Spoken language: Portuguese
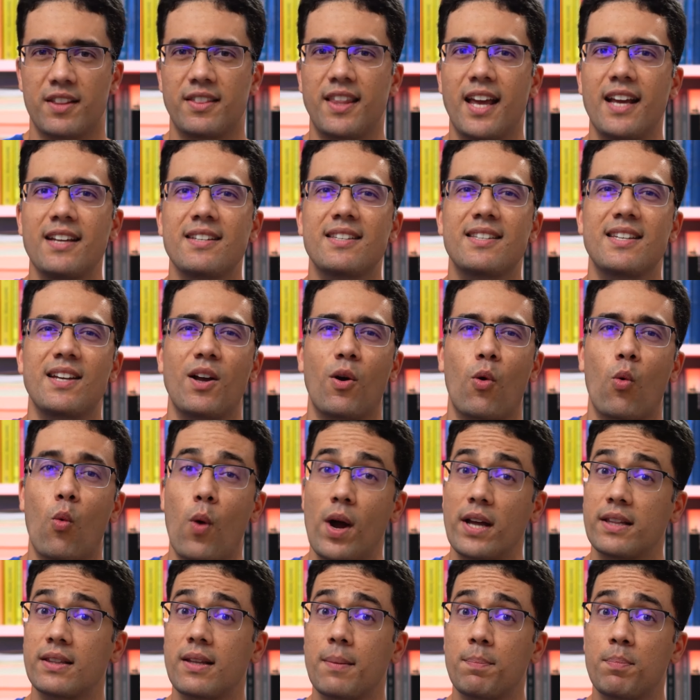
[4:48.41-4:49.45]
tem
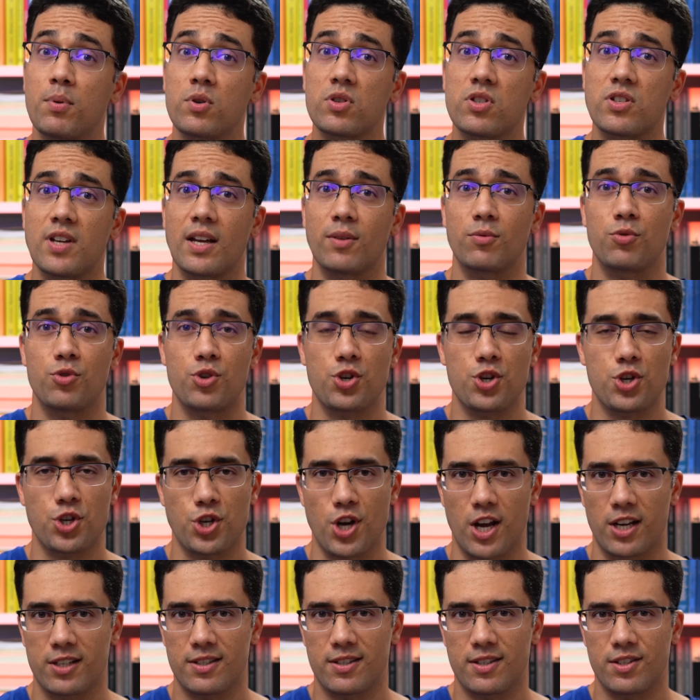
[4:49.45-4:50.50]
50% de
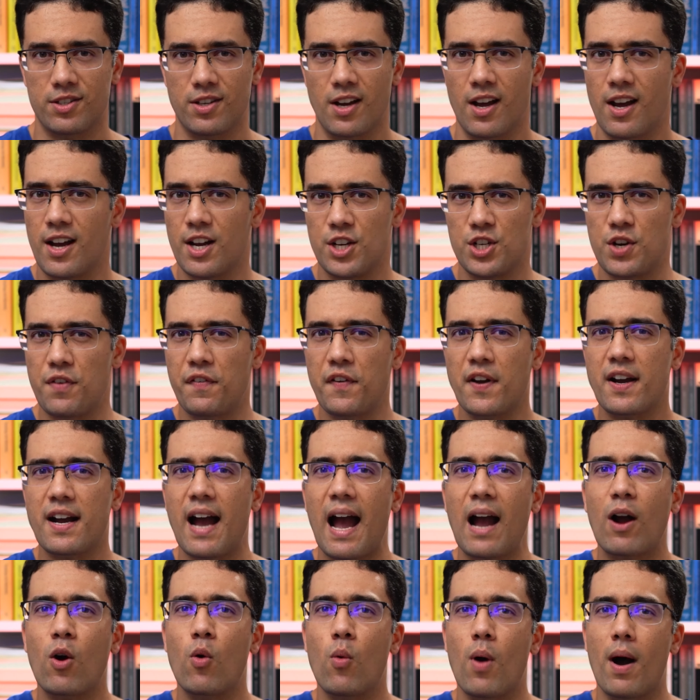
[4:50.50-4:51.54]
chances de
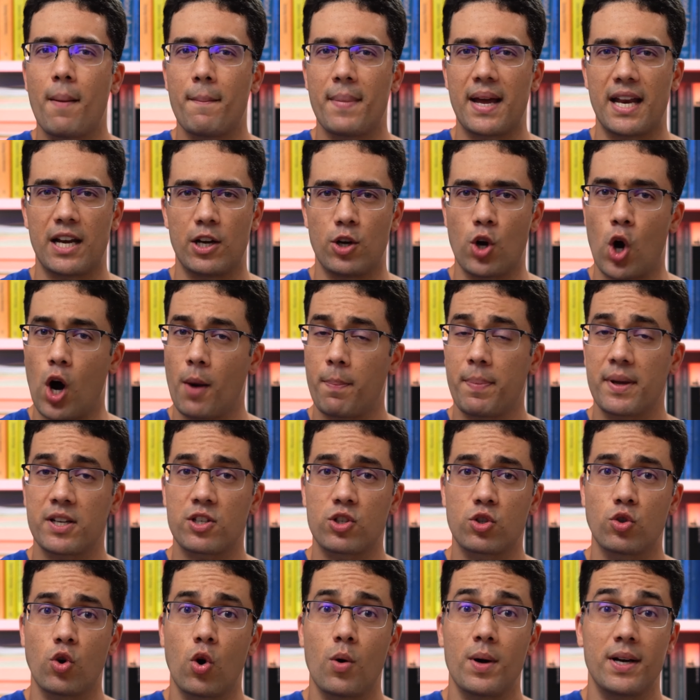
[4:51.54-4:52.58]
ficar com a melhor
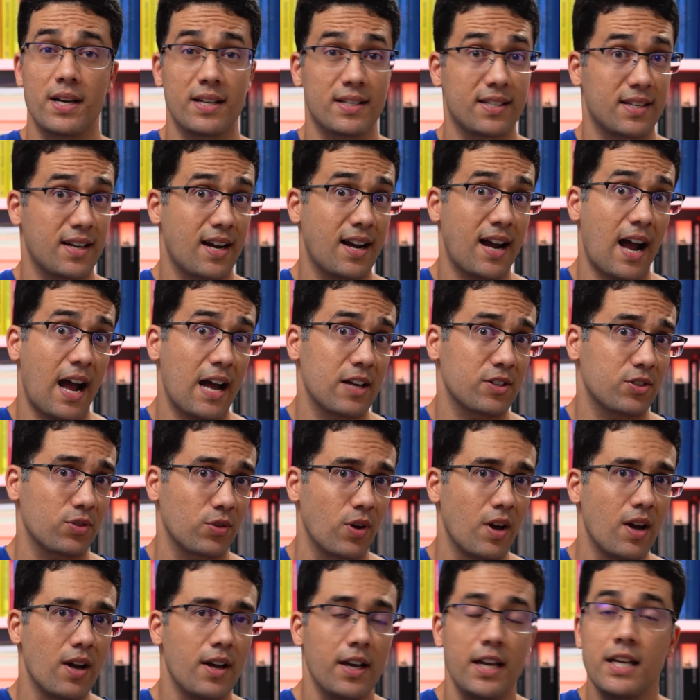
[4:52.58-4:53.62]
pessoa nesse caso,
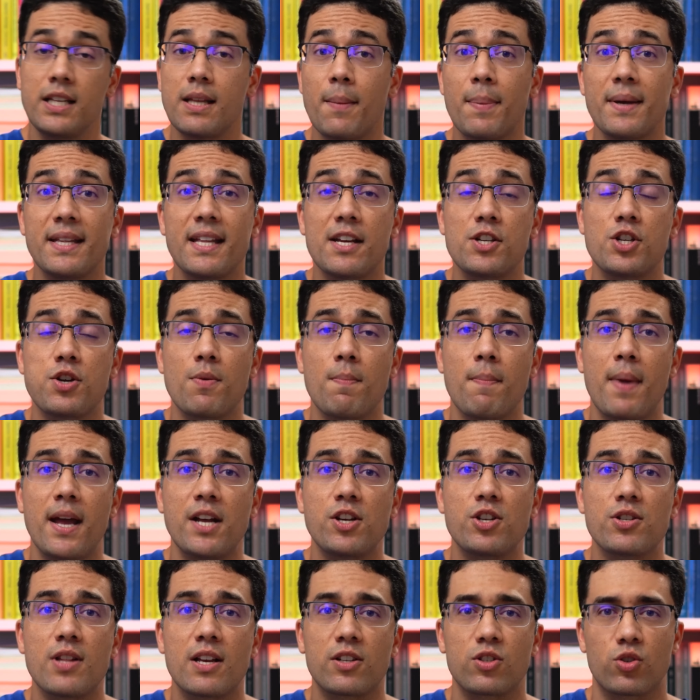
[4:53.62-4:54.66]

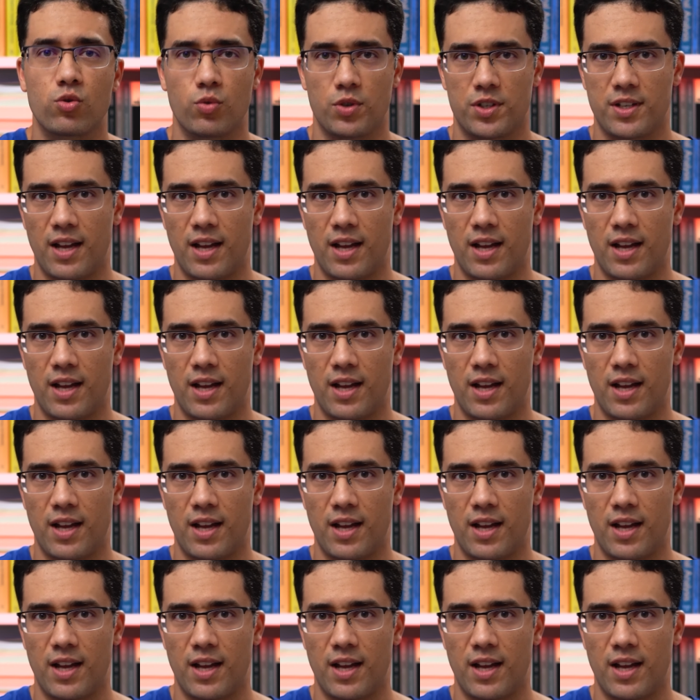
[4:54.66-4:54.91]
independentemente da sua